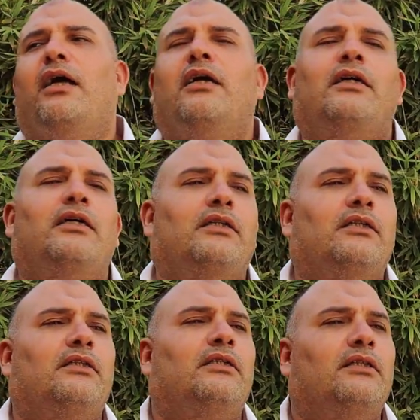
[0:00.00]

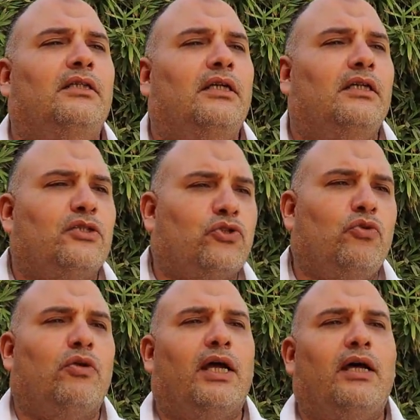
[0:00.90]
آه،
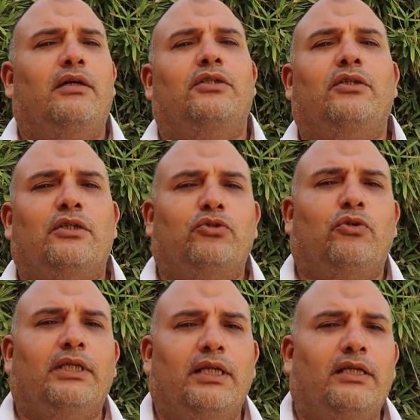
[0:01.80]
صورة
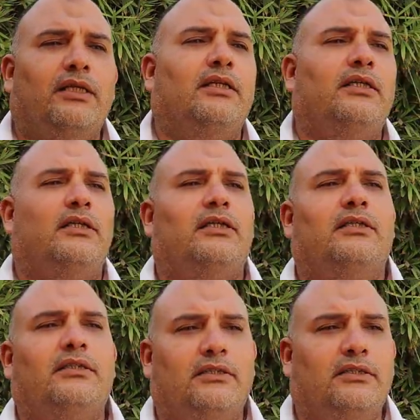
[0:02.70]
تعطي
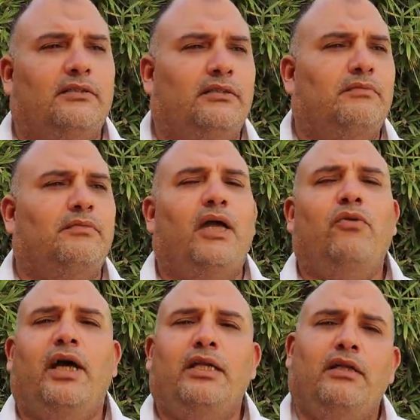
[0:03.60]
ما
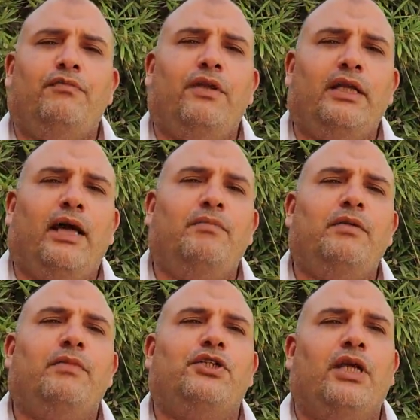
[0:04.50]
يعانيه الفلاح
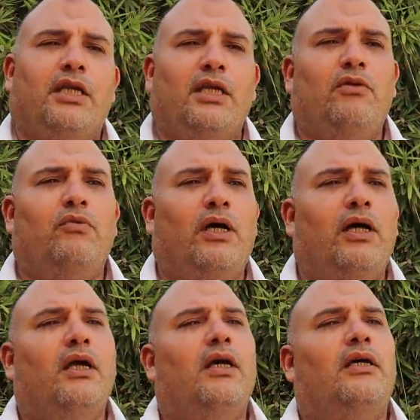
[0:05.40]
من مشاكل و
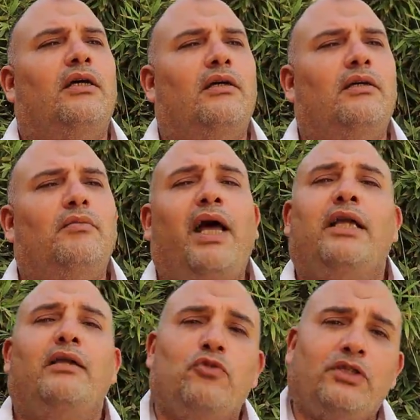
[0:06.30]
آه، ما
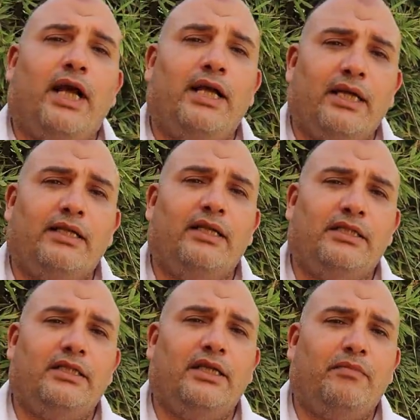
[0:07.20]
هي المساعدات
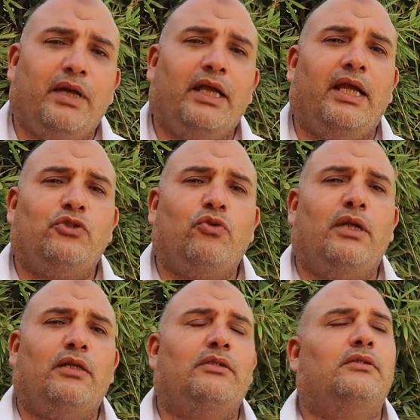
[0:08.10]
التي ينبغي أن
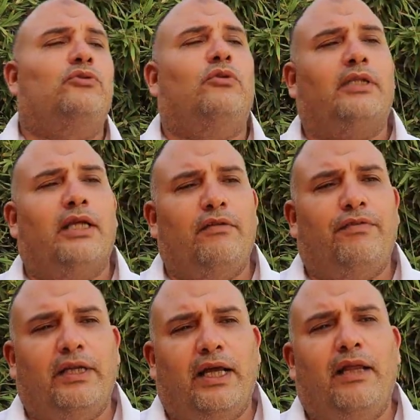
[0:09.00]
آه، تعطى
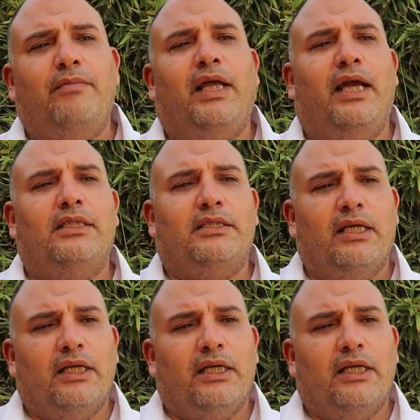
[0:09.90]
للفلاح لا من حيث